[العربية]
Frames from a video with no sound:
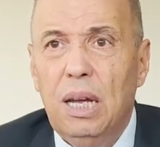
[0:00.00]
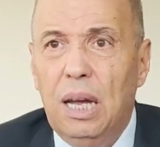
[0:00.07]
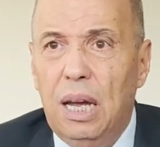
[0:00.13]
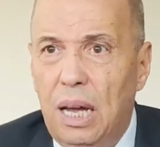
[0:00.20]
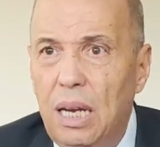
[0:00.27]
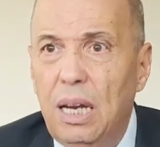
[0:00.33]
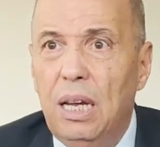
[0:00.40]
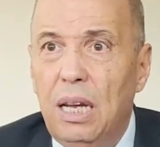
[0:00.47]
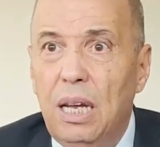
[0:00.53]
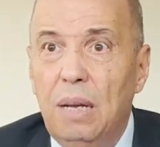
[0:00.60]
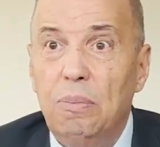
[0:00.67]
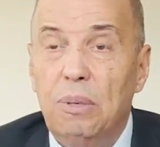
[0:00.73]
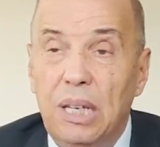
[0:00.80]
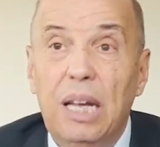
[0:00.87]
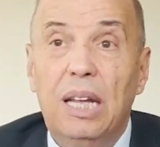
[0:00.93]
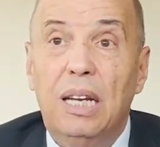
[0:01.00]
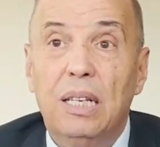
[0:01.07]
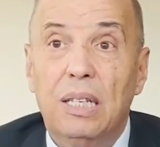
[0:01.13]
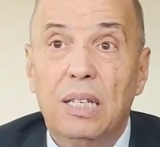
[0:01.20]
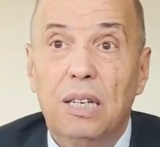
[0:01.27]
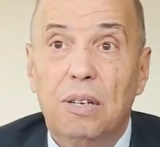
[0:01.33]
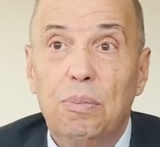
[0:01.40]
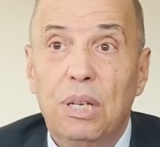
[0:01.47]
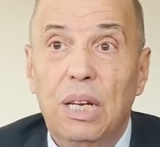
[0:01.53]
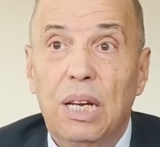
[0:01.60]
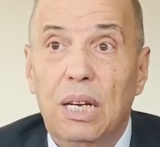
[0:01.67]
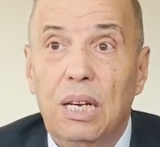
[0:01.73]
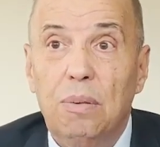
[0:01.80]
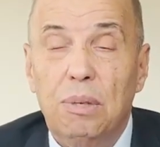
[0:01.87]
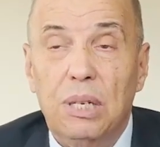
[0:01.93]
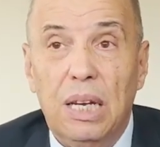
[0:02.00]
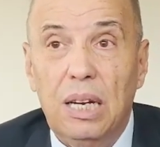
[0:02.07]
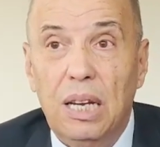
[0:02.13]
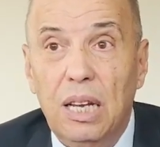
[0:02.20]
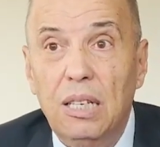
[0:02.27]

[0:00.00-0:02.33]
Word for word: على مسألة التنمية كمسألة